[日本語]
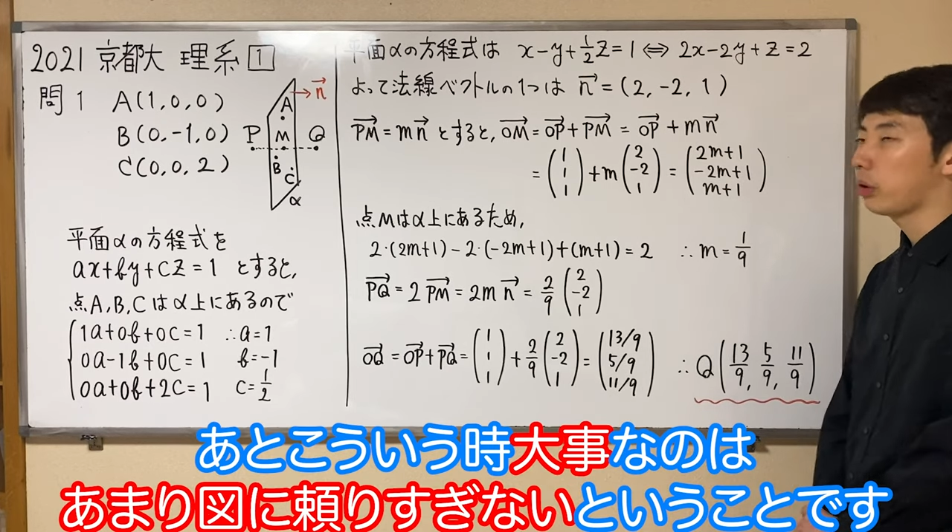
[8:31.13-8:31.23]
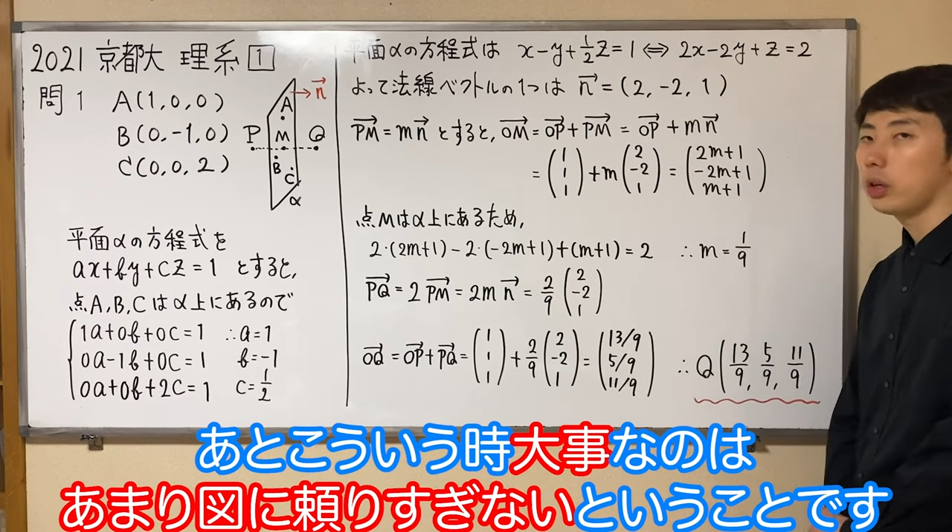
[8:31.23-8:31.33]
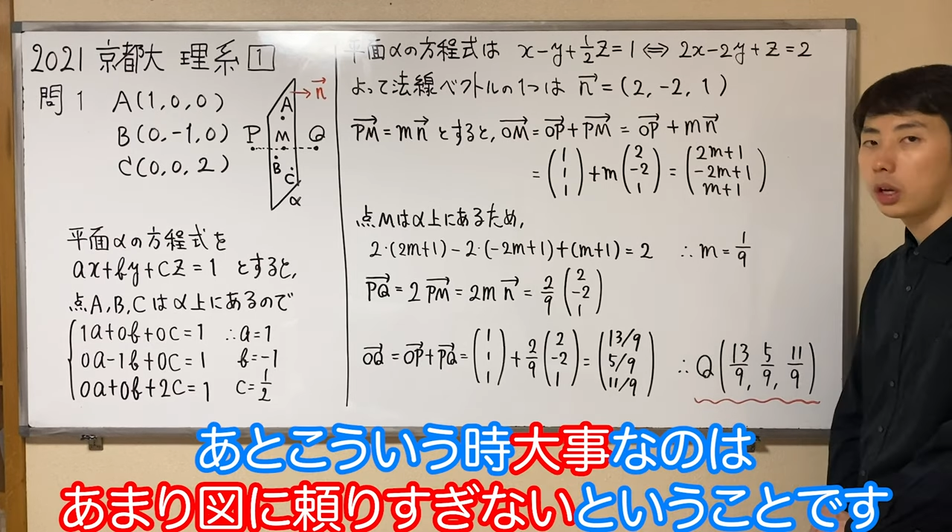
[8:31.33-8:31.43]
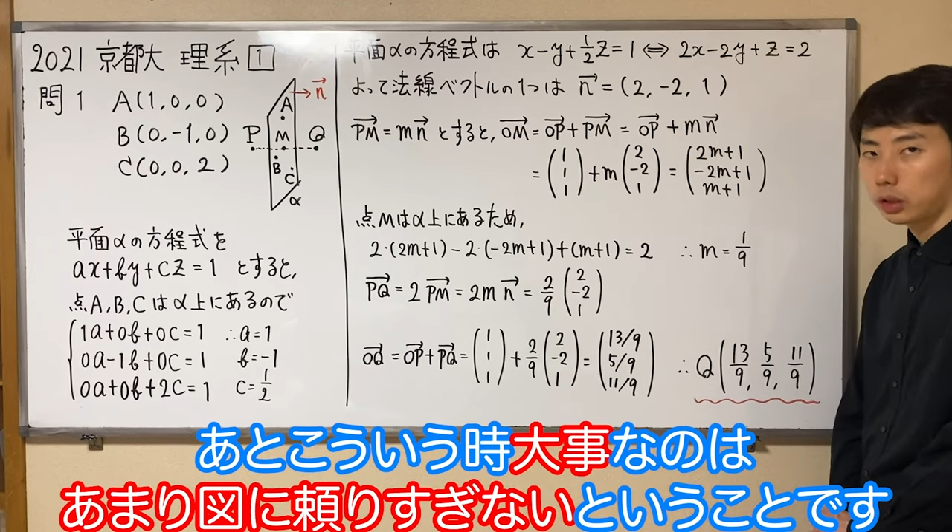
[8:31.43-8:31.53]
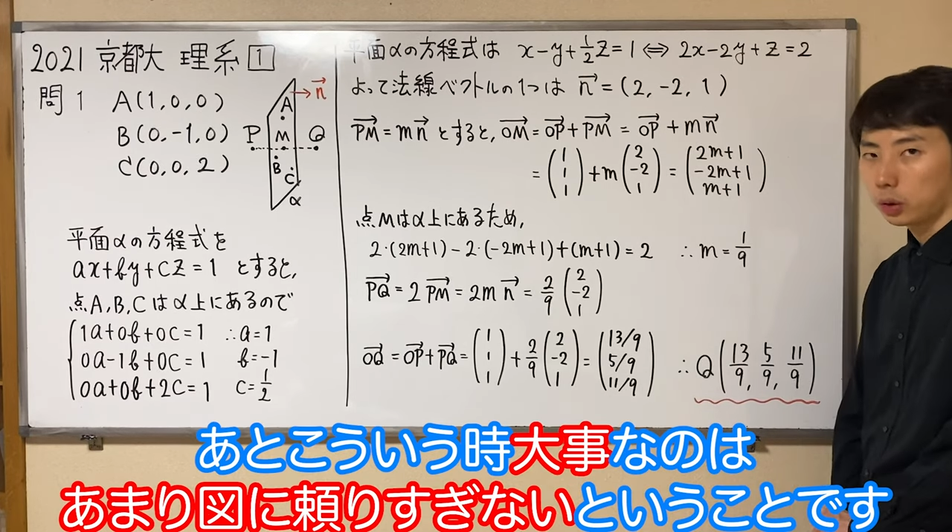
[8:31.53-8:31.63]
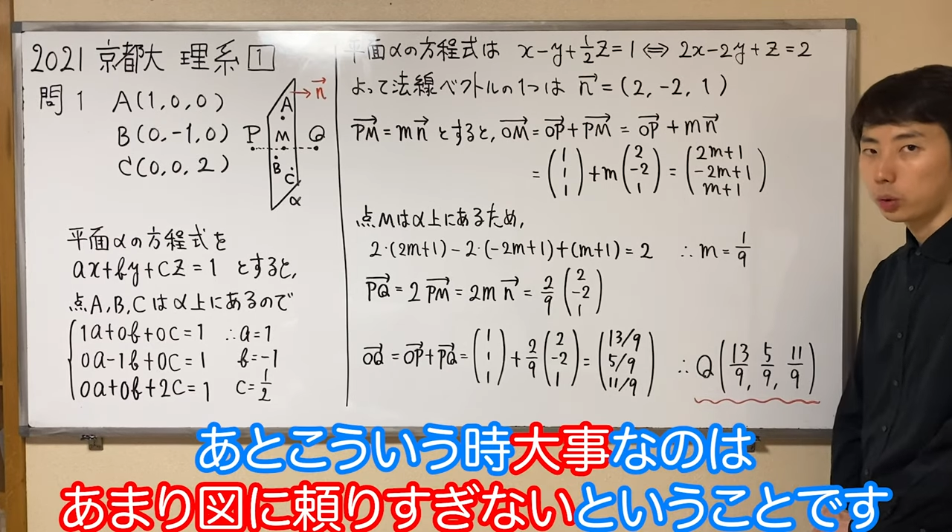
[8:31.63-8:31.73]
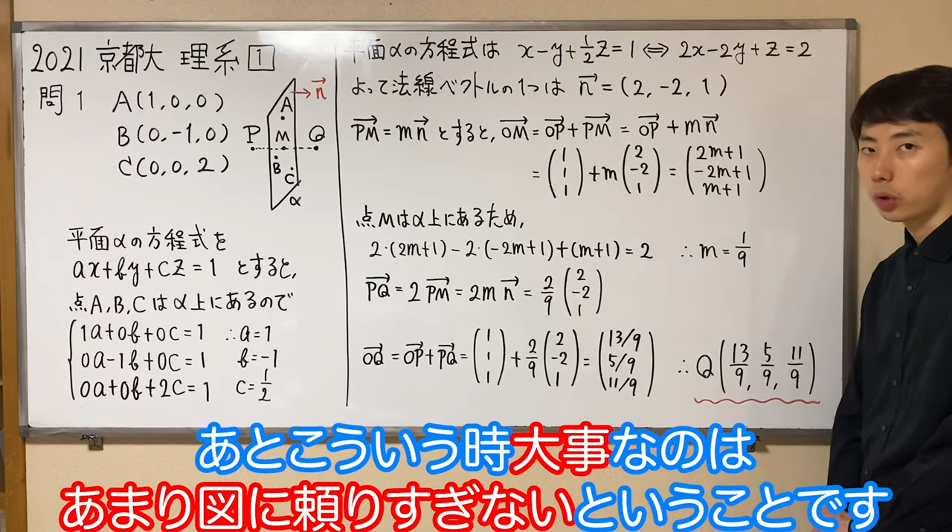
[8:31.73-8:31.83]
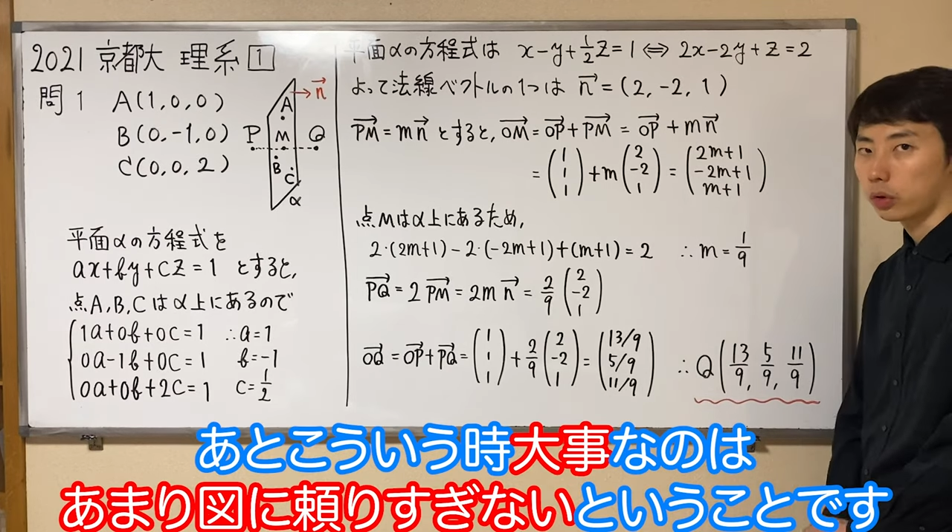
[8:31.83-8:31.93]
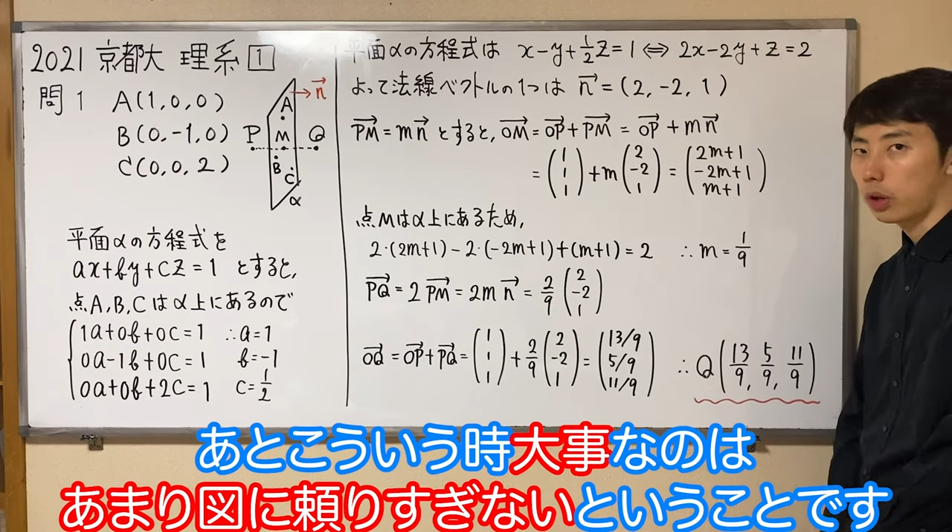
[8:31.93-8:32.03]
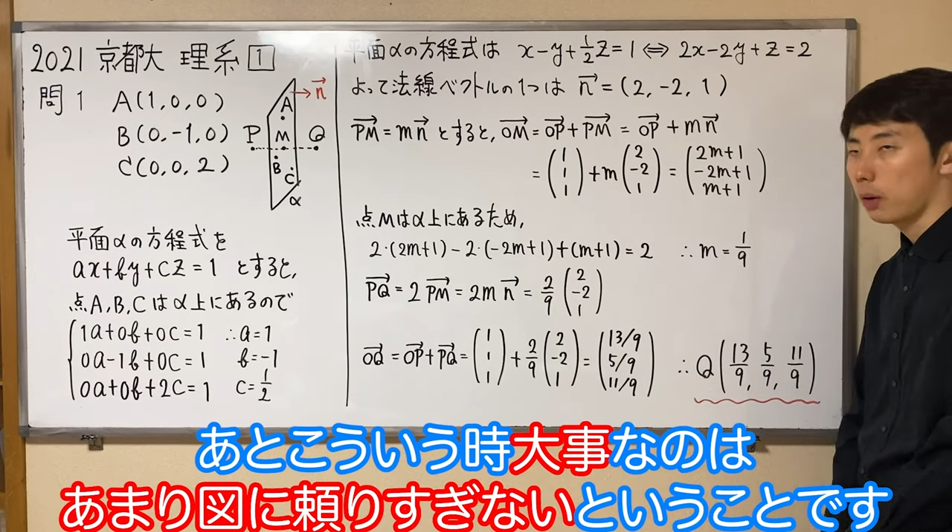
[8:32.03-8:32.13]
すぎないっていうこと
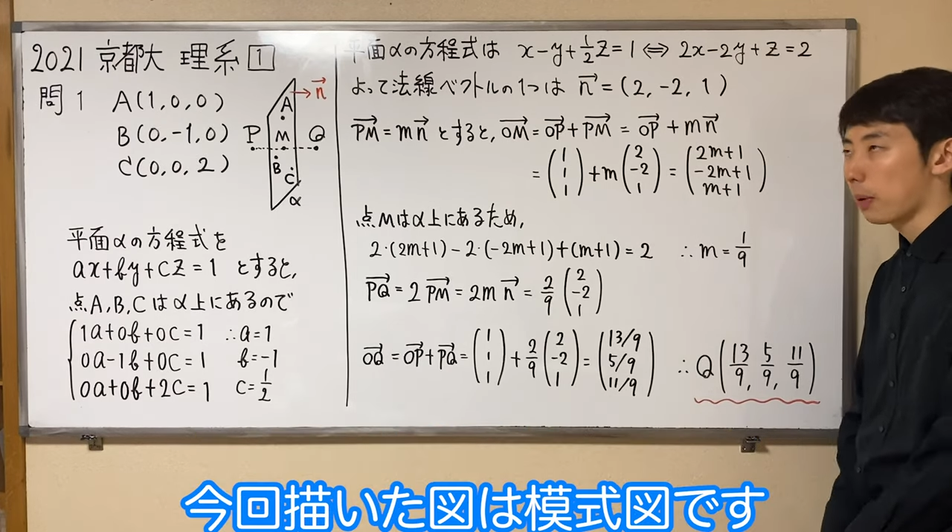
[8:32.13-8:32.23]
ですね、